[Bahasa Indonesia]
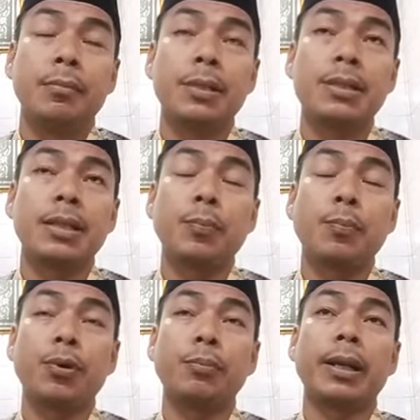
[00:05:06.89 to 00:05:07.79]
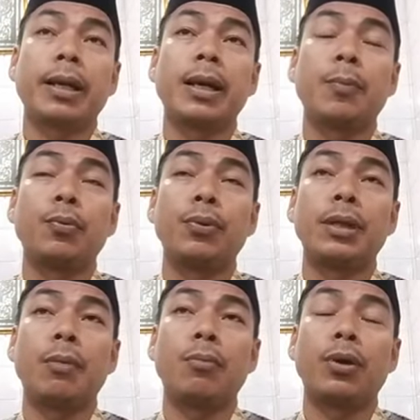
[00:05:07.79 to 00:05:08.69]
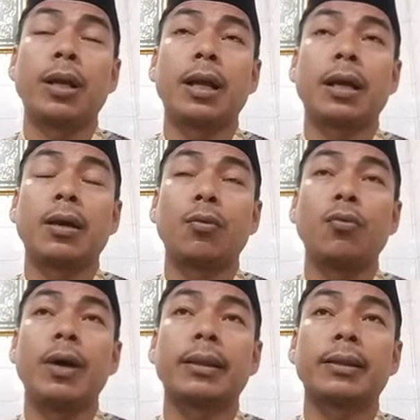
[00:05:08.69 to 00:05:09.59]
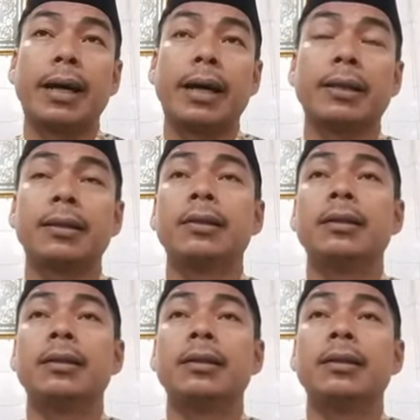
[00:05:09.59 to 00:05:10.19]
meskipun mereka punya modal kekuatan,